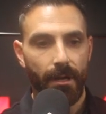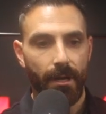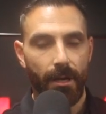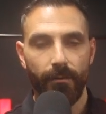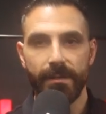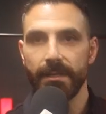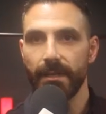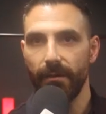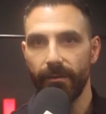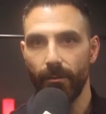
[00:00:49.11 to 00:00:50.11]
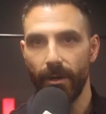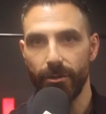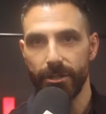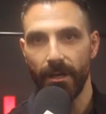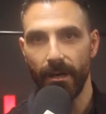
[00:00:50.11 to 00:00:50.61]
وفي سنة
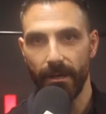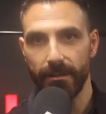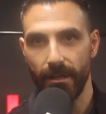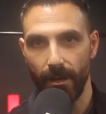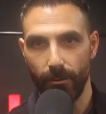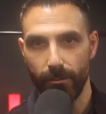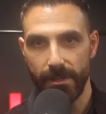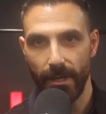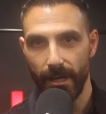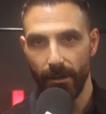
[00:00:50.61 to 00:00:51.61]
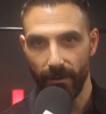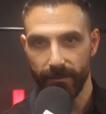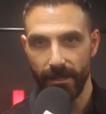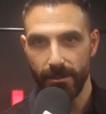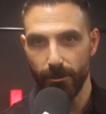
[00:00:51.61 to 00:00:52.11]
2021 قررت اني أكون مستقل
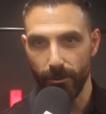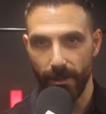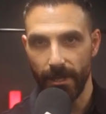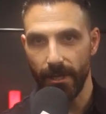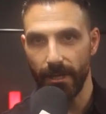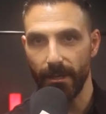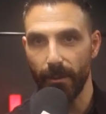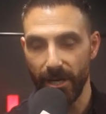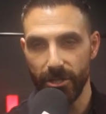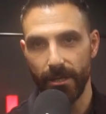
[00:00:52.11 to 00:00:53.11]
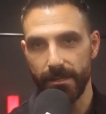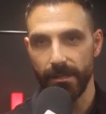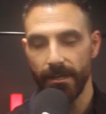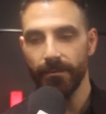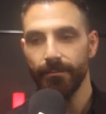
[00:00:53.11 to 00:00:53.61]
وأفتح استوديو إلي لتمارين
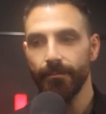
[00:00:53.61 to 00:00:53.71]
شخصية